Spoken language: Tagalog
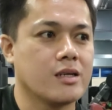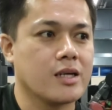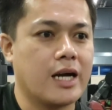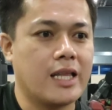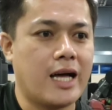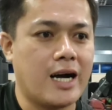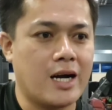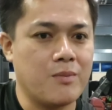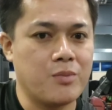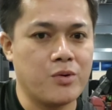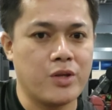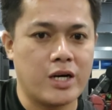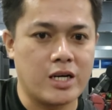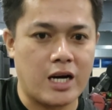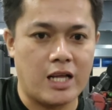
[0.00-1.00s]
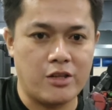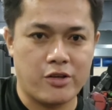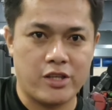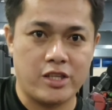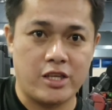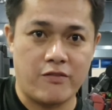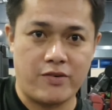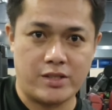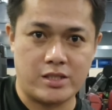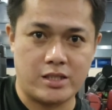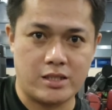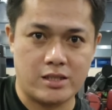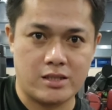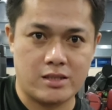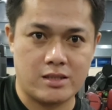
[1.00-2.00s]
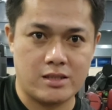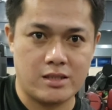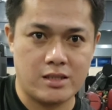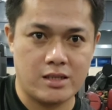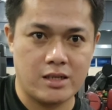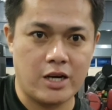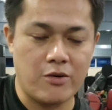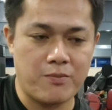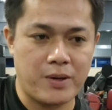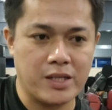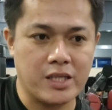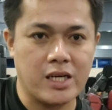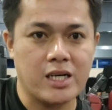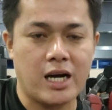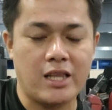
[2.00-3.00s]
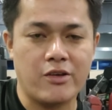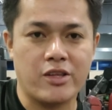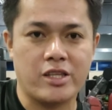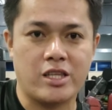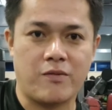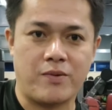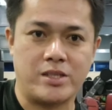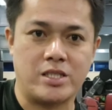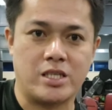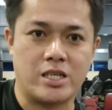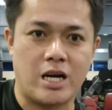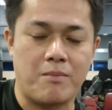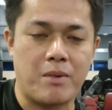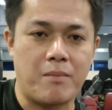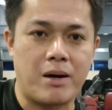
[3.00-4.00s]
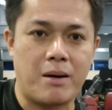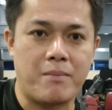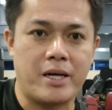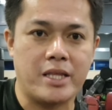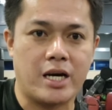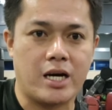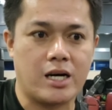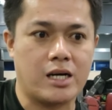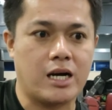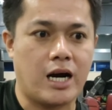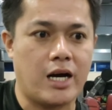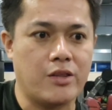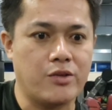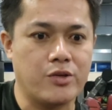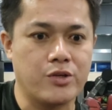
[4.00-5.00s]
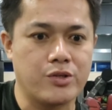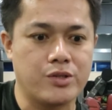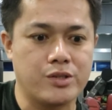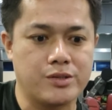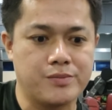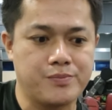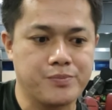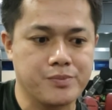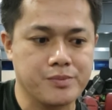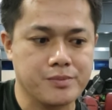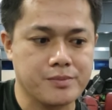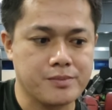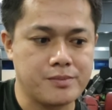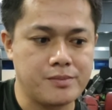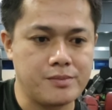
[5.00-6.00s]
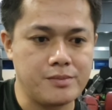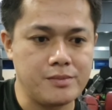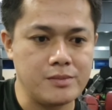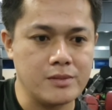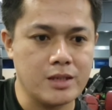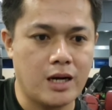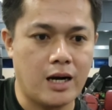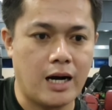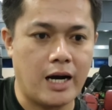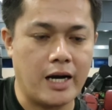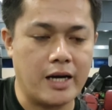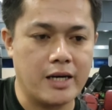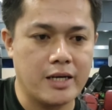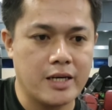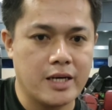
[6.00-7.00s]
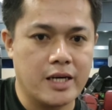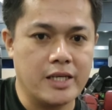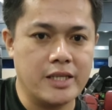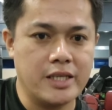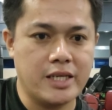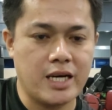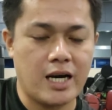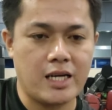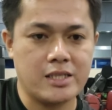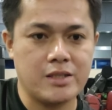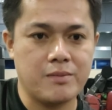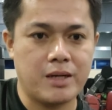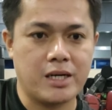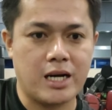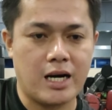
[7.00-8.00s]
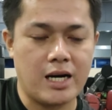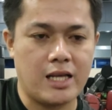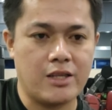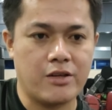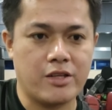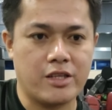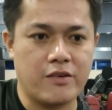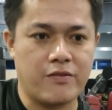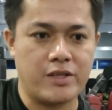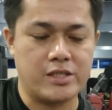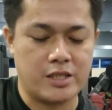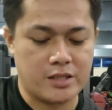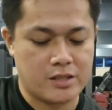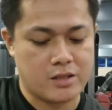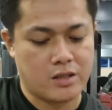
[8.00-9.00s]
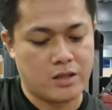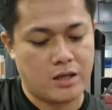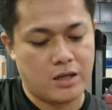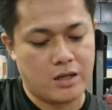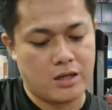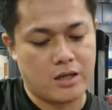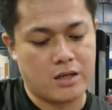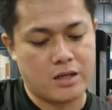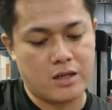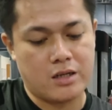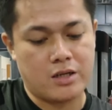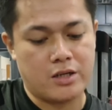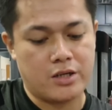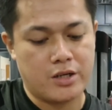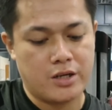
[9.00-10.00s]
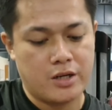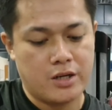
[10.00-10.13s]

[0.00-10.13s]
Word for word: kailangan mo ng calorie deficit. Ngayon, pag nag-calorie deficit ka, mababa na gaano yung at hindi ka kasi magkakalorie deficit or